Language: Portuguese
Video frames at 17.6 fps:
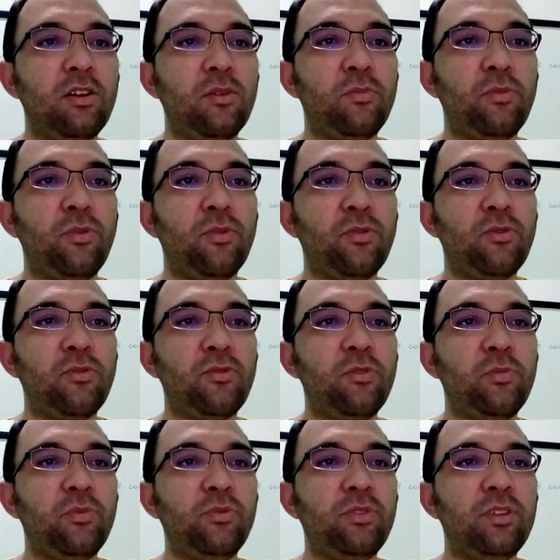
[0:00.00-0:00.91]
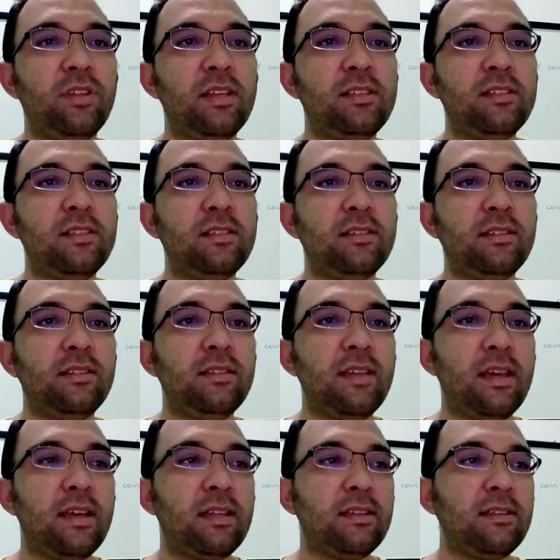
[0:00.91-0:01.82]
por um grupo de
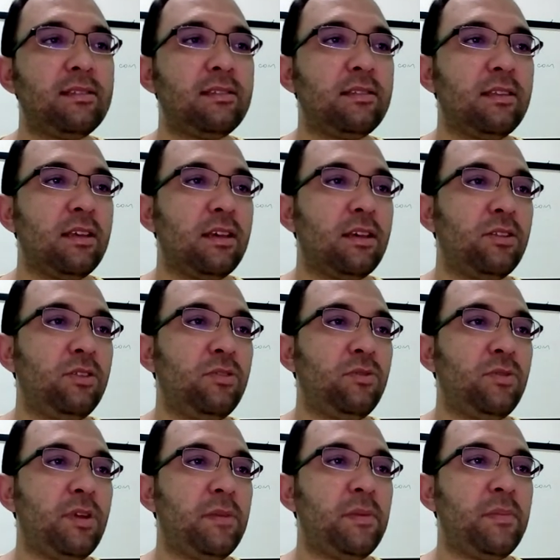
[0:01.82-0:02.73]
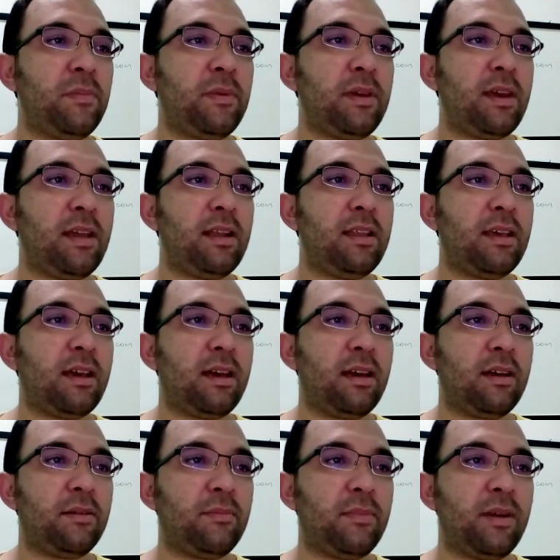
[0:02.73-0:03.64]
dissidentes do
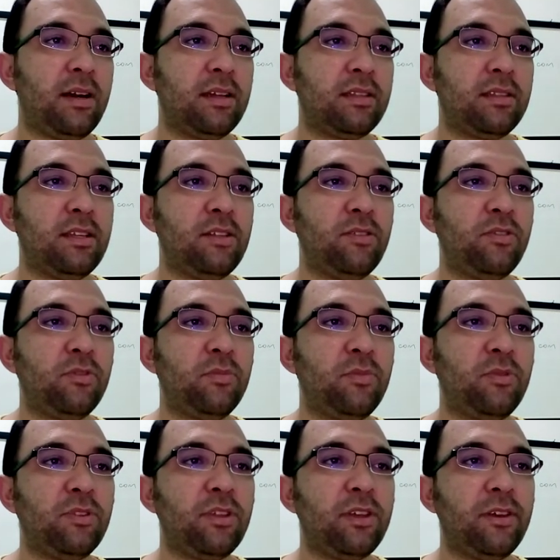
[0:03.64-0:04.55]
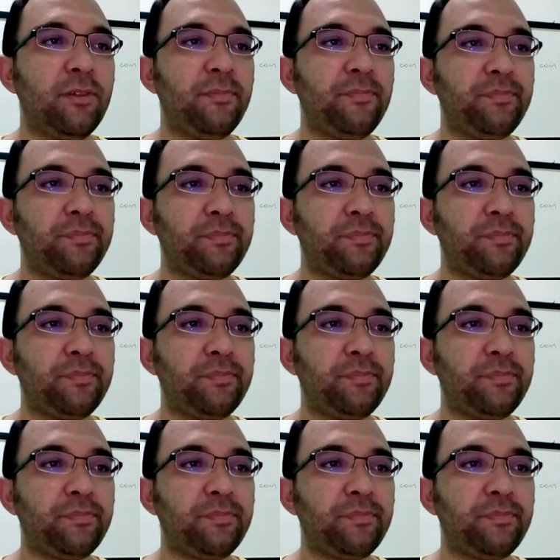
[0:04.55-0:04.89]
MPLA, partido no poder,